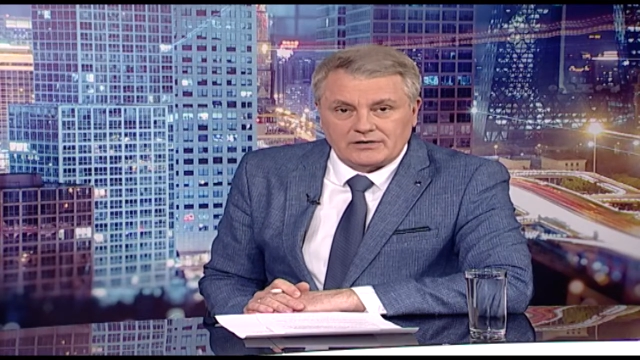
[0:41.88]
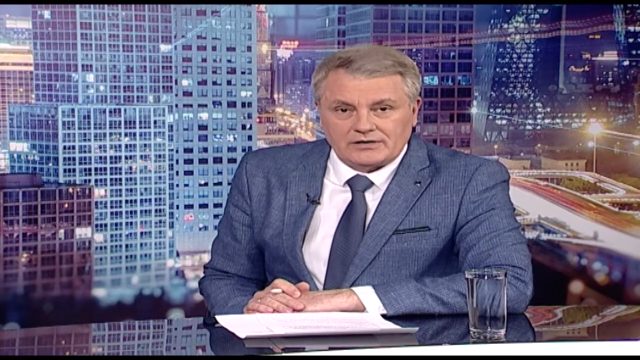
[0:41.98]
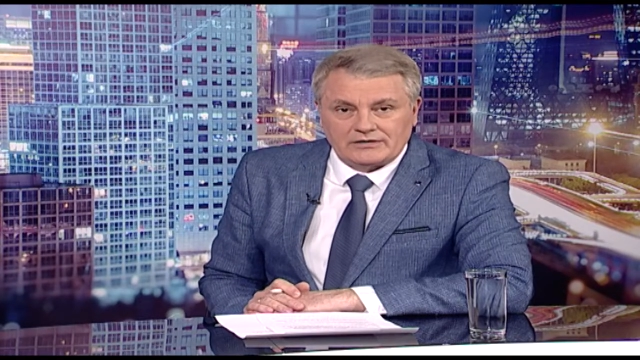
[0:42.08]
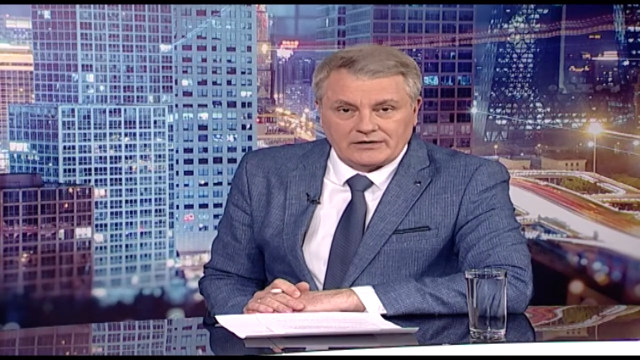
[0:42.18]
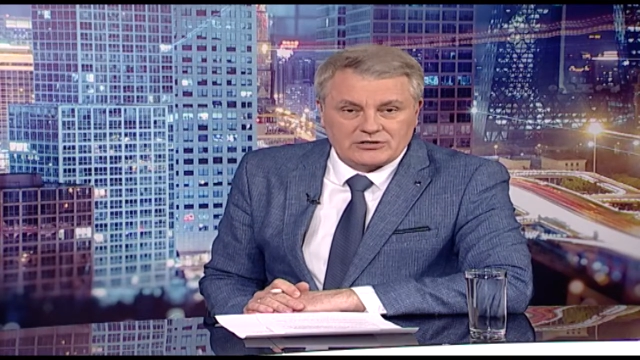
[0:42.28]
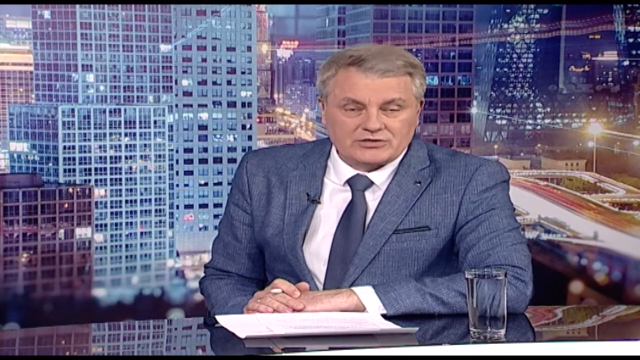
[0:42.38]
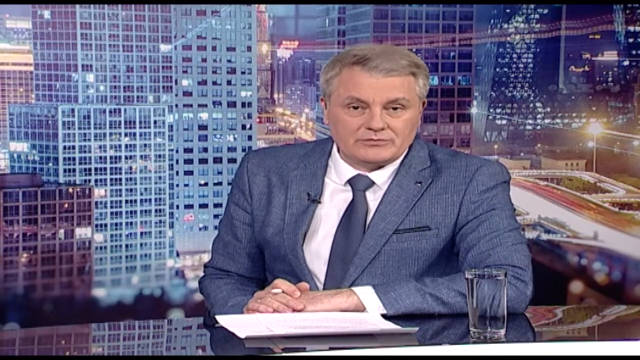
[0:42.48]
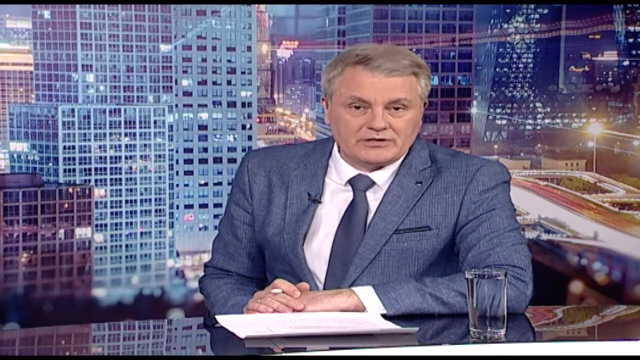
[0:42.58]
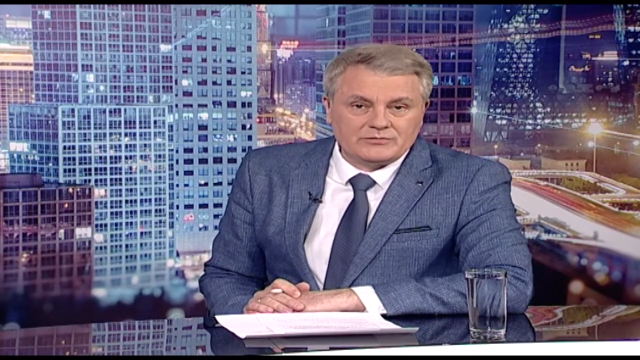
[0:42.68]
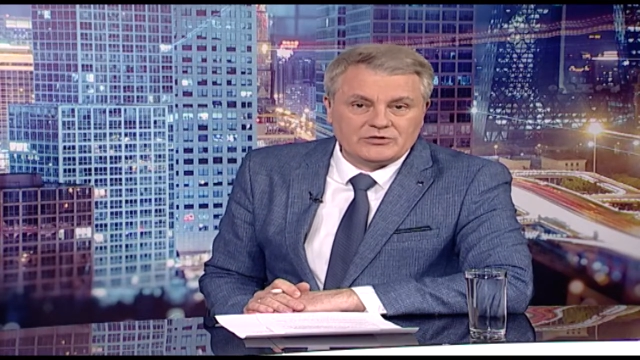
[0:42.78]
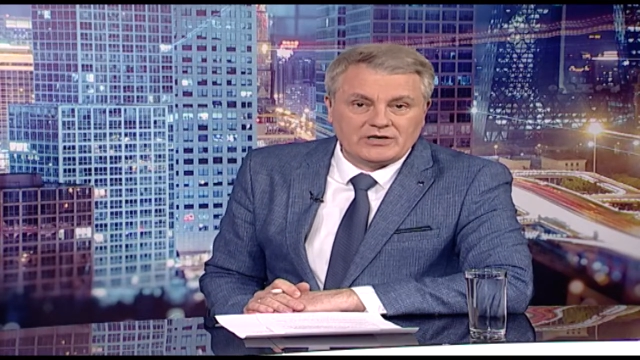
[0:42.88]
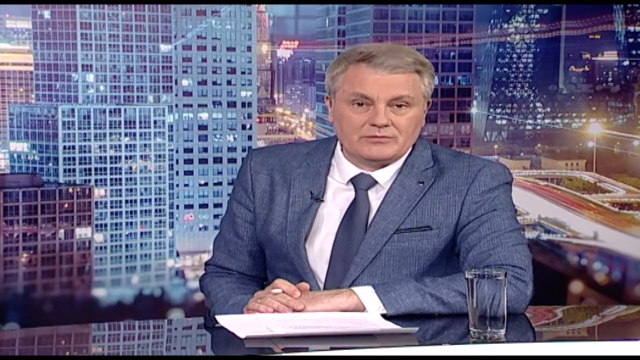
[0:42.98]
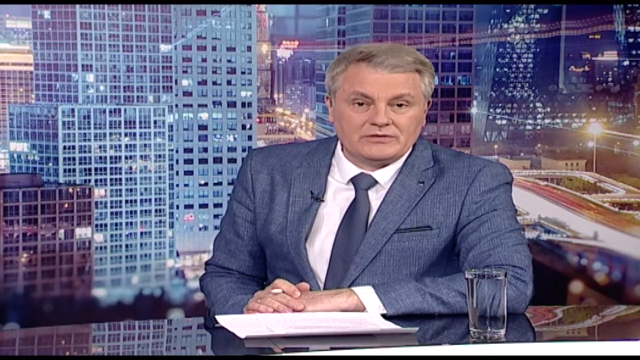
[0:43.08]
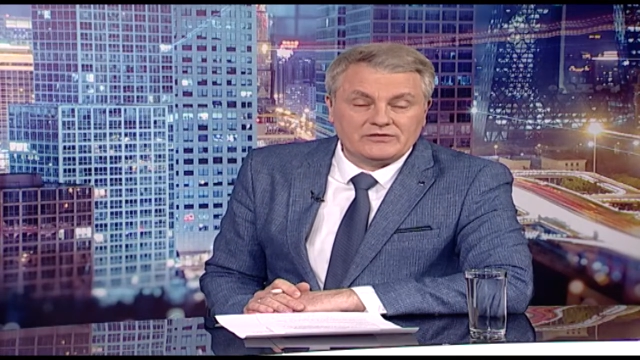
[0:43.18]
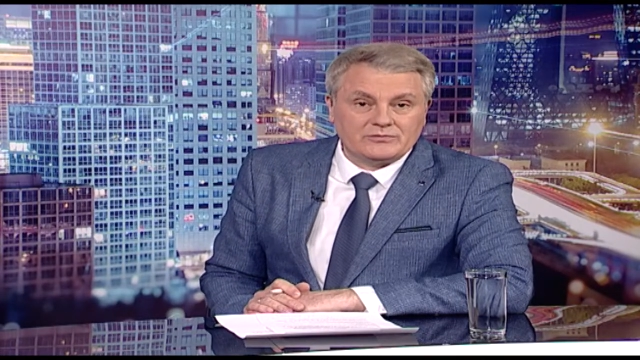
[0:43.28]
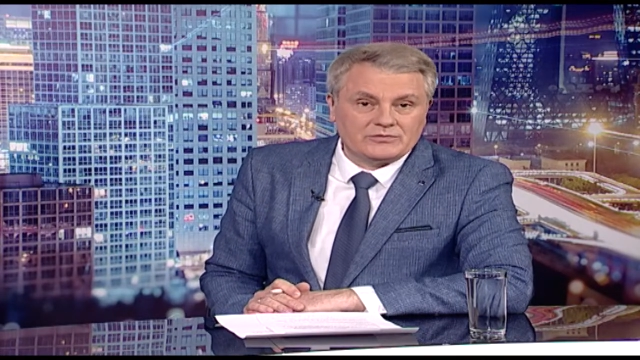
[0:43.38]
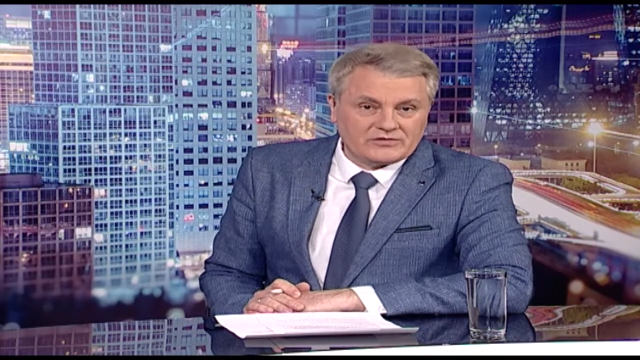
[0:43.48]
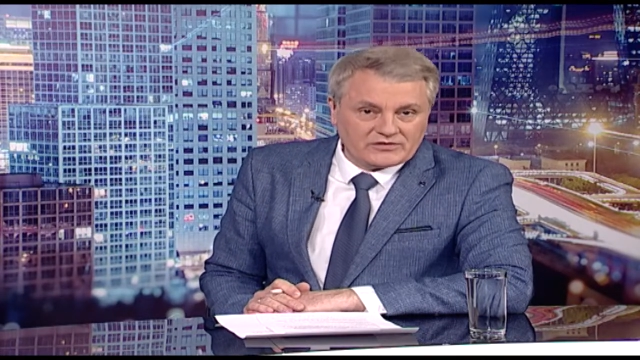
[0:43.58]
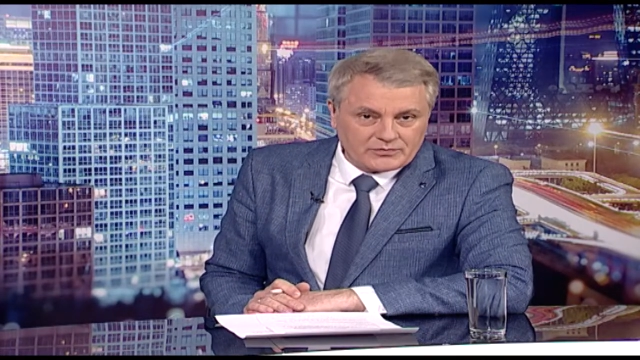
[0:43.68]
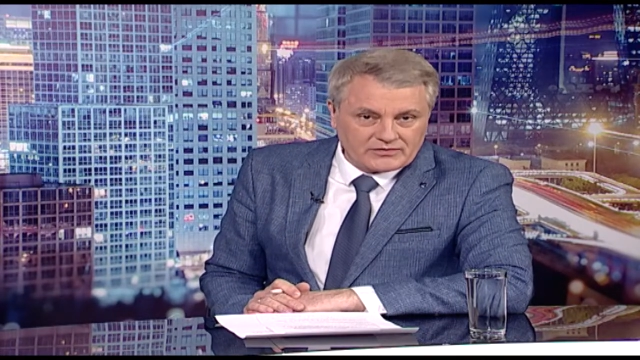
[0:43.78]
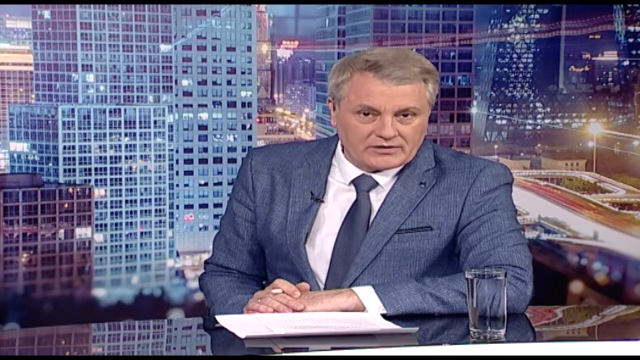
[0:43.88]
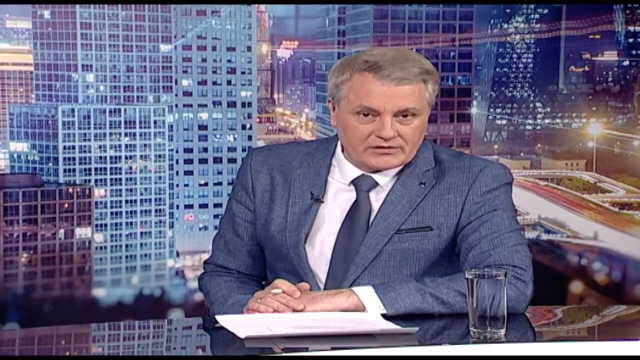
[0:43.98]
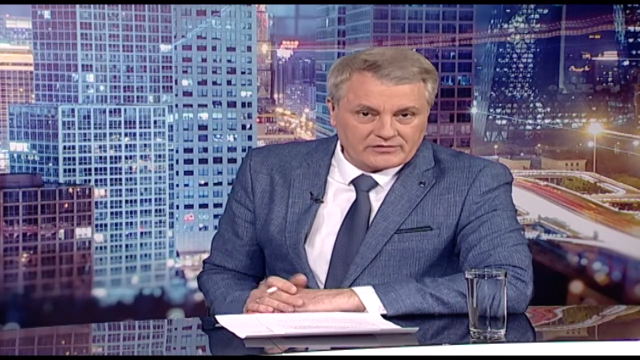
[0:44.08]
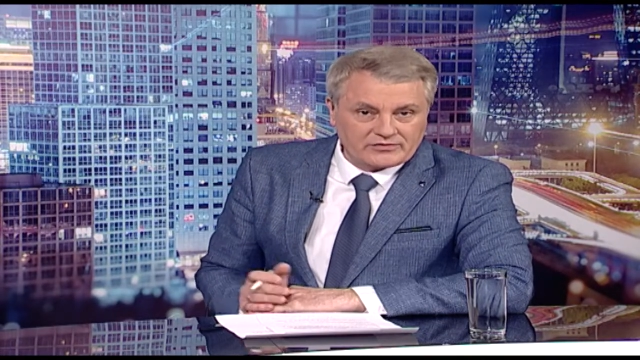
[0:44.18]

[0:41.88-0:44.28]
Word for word: а также мы отмечаем и 75-летие